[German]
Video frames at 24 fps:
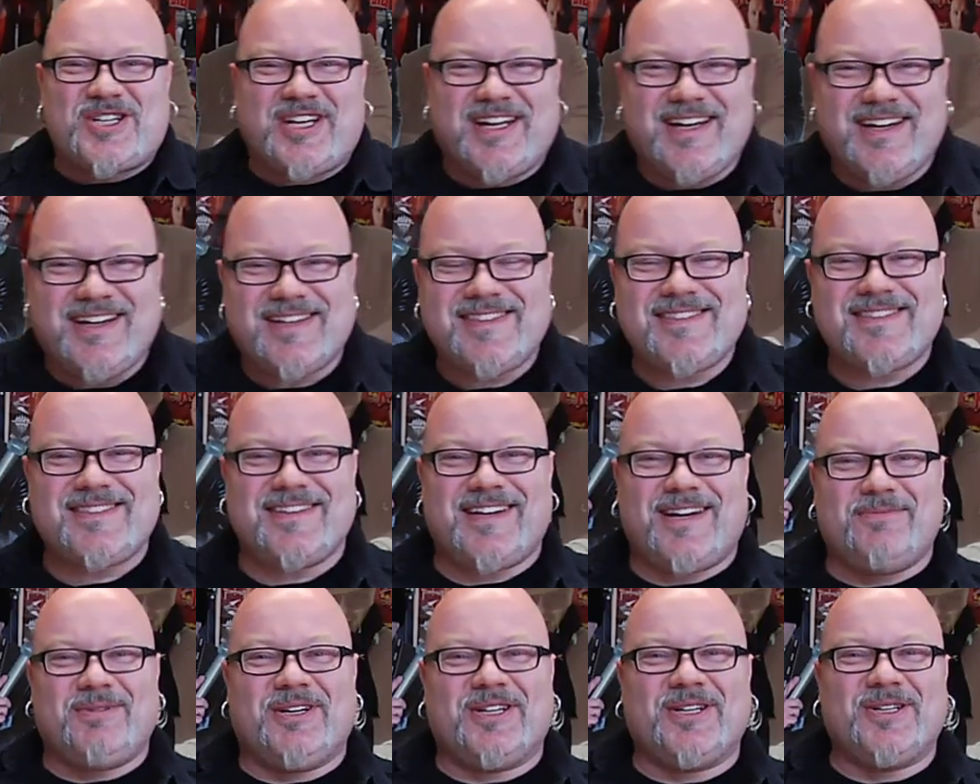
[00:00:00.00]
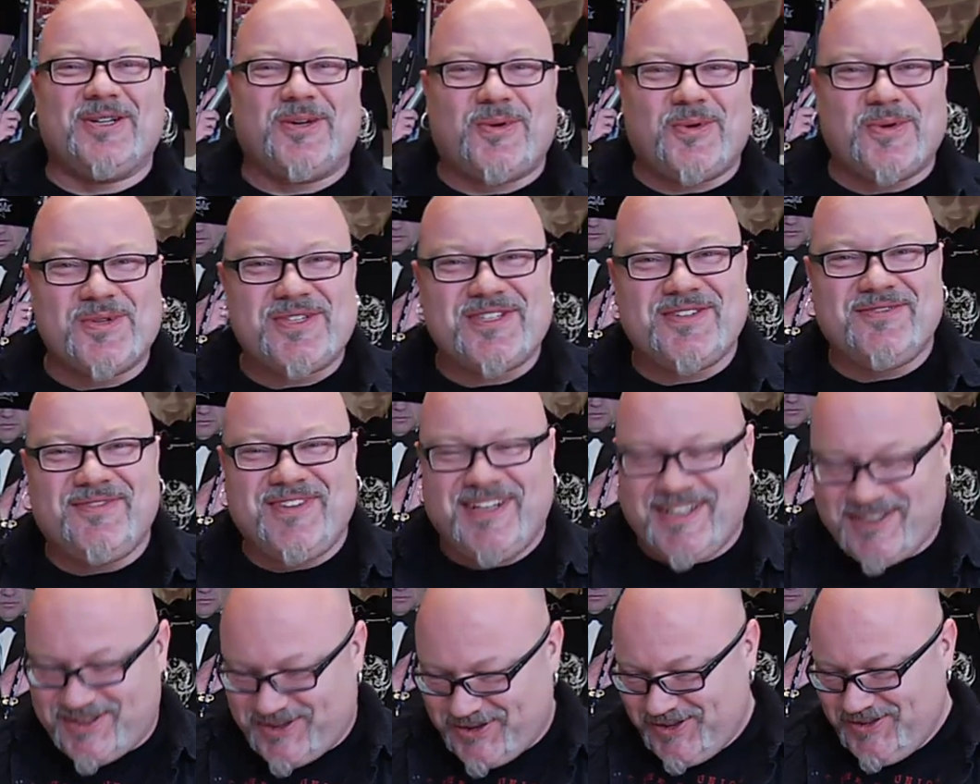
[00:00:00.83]
Scherz, aber große
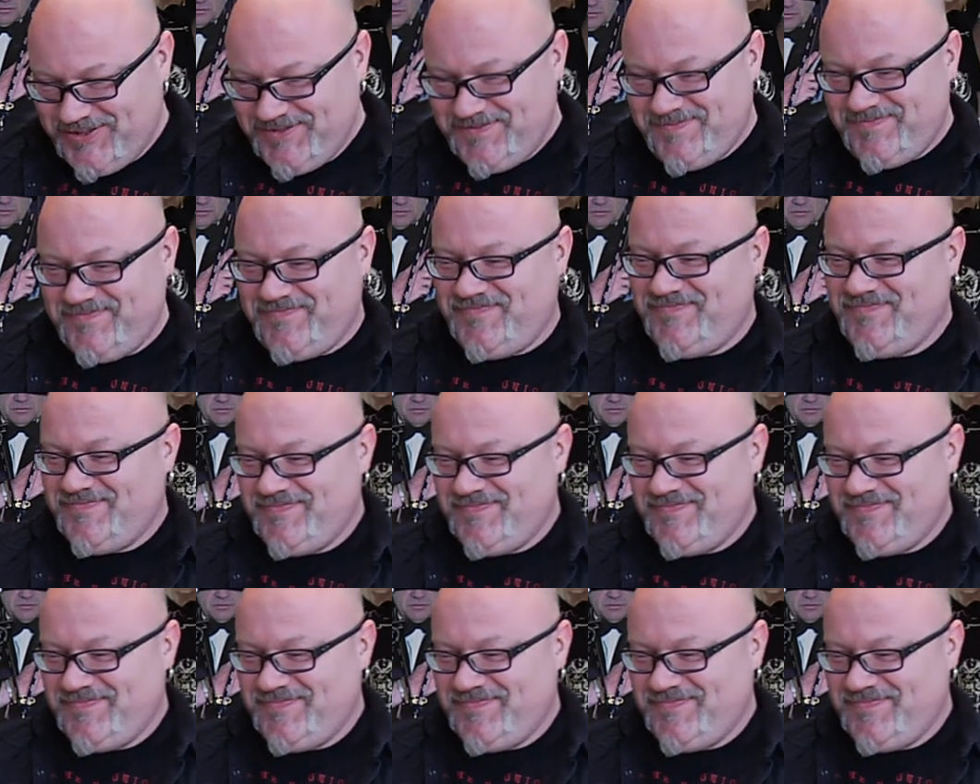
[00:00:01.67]
Wirkung.